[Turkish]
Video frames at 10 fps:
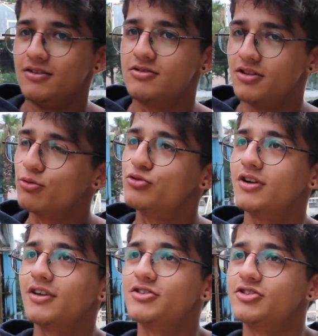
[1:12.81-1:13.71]
Sınav
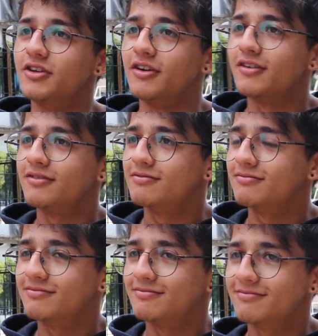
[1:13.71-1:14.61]
güzel geçti ya.
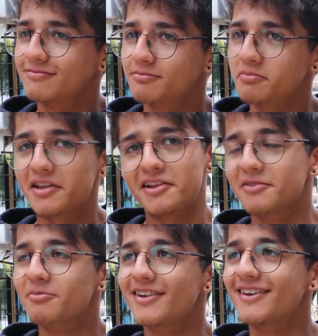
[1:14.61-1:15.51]

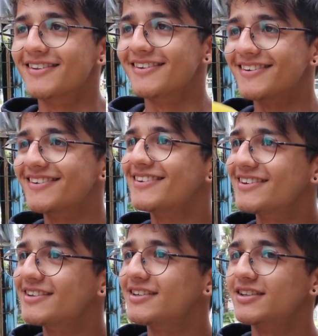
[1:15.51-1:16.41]
Beklediğimden iyiydi.
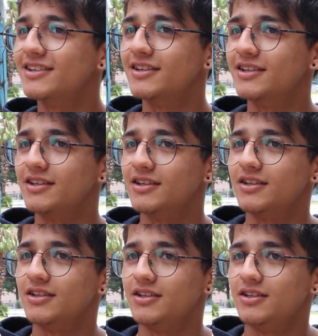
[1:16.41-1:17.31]
Neler kolaydı neler
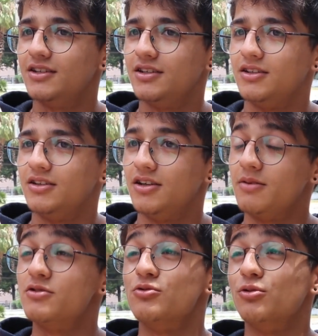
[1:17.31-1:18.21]
zordu?
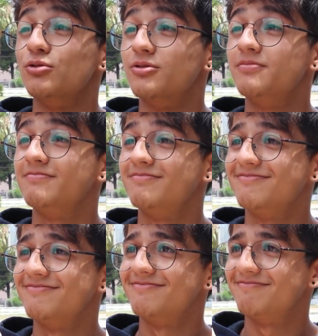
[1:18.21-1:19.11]
Hepsi zordu.
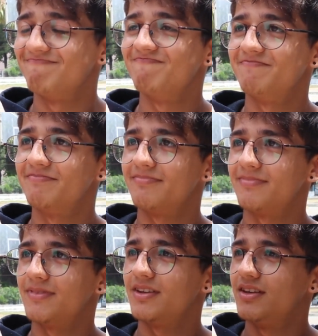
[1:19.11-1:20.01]
Hepsi zordu.
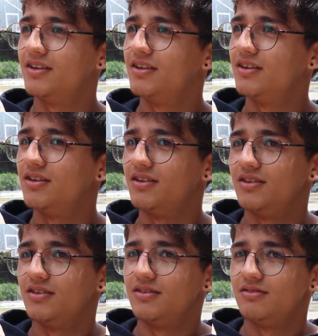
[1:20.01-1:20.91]
Kaç net çıkarırsın
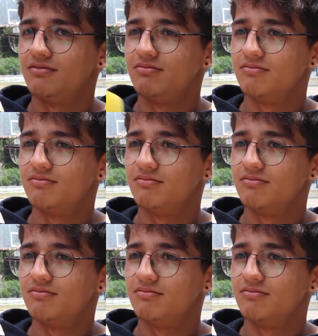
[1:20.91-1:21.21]
ortalama?